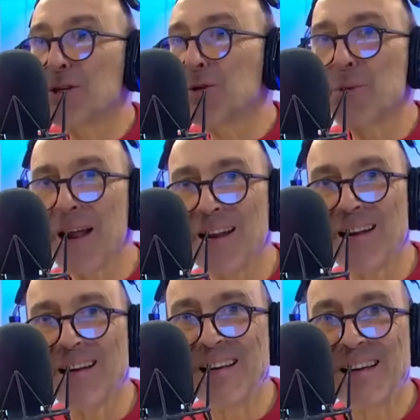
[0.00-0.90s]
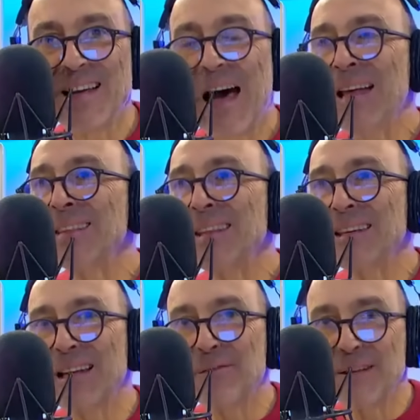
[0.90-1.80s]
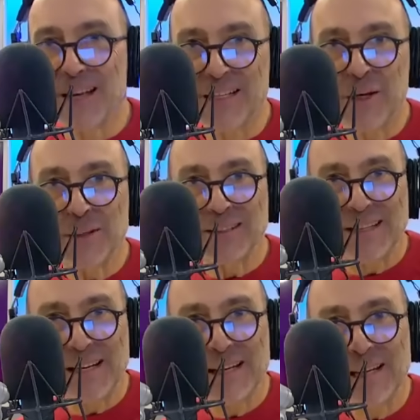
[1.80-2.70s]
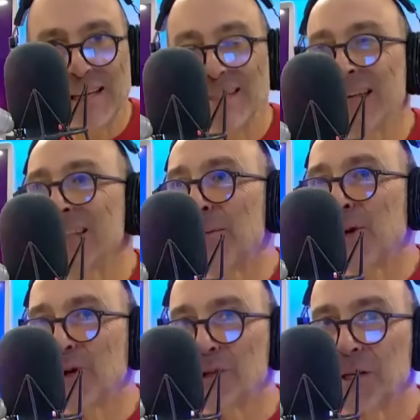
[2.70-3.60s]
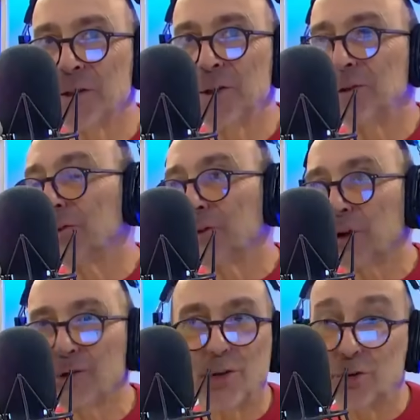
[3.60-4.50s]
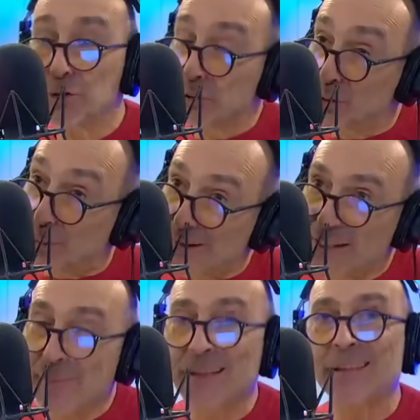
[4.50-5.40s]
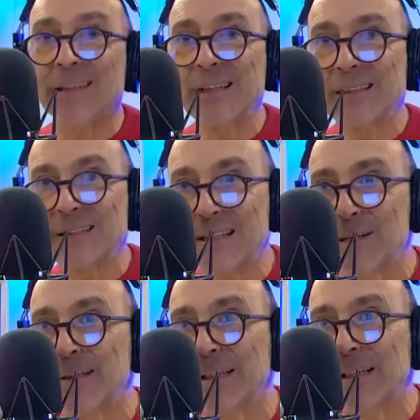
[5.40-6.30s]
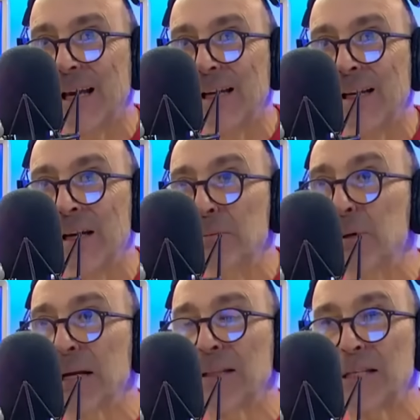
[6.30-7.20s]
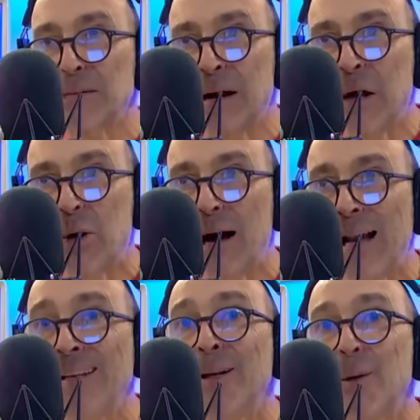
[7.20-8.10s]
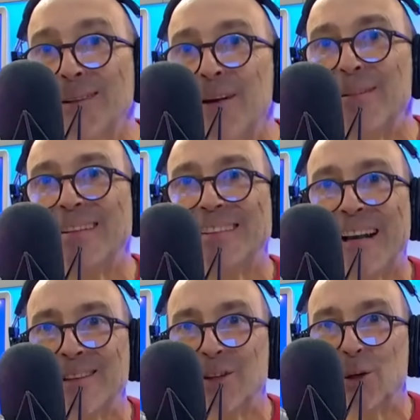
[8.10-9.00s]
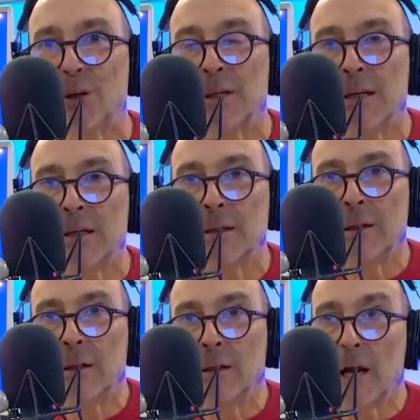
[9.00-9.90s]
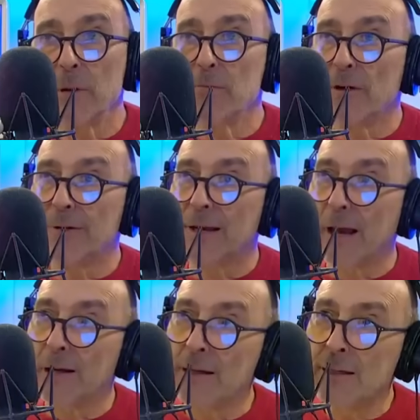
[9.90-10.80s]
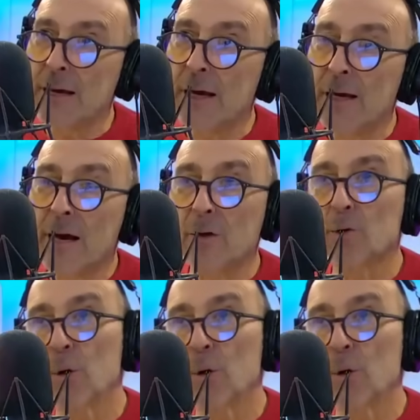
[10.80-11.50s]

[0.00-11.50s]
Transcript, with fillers: igual. Sí, claro. Antes que la fiscalía lo entregue, ya estamos conociendo trozos, supuestamente, de ese material por anticipado. Alguien lo está filtrando la misma fiscalía, algunos